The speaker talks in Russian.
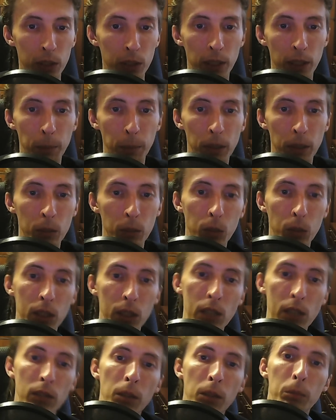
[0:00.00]
все, поэтому
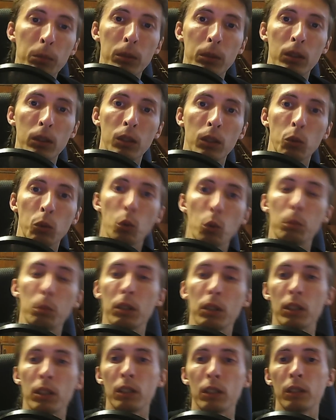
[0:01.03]
если вам а,
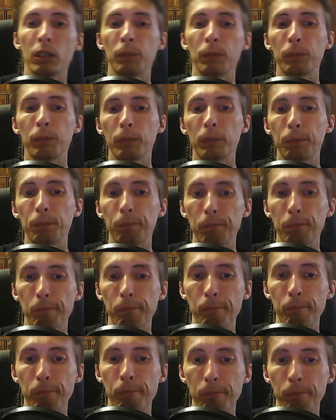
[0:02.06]
удобнее
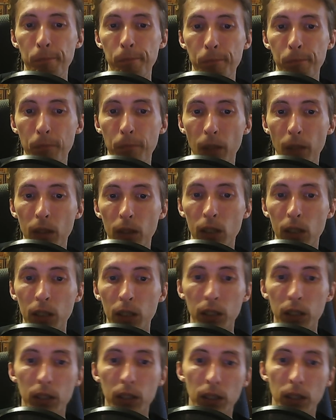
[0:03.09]

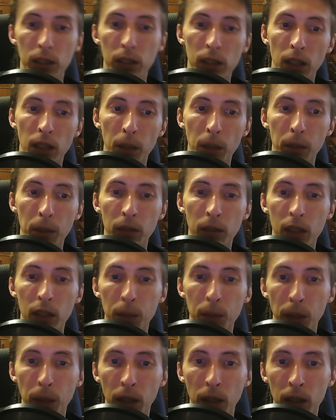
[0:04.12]
следить за
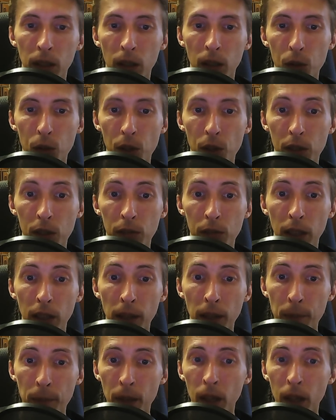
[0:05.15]
обновлениями канала через
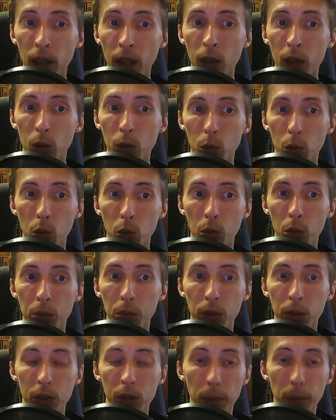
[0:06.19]
ВК, то
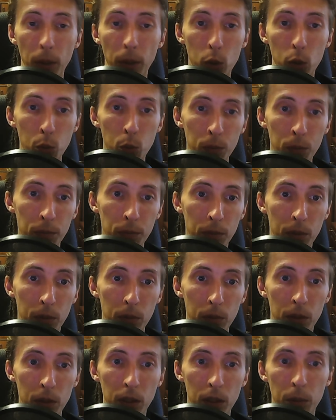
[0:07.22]
милости прошу,
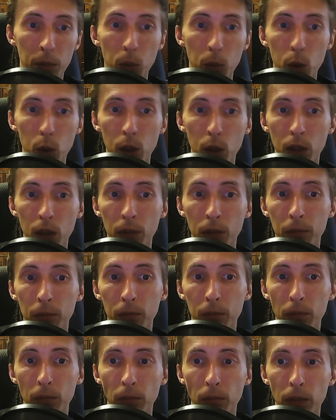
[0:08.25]
вы можете
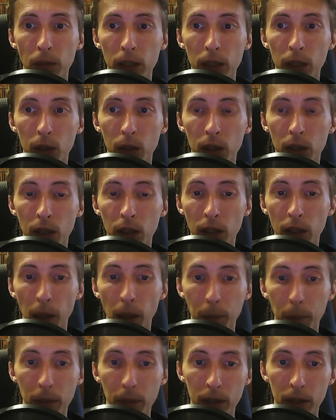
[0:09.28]
делать это
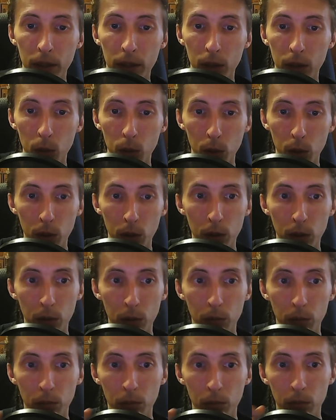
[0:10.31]
там. То
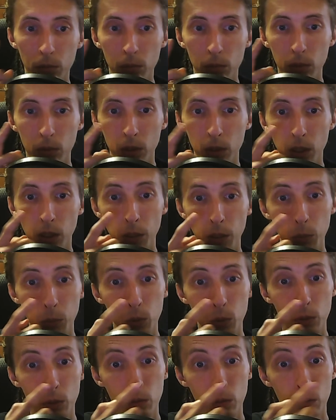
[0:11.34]
есть
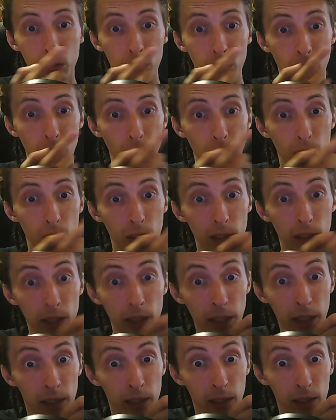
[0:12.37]
где-нибудь
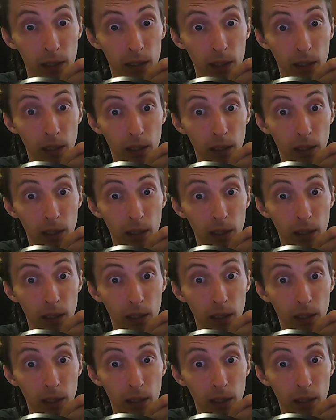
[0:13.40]
здесь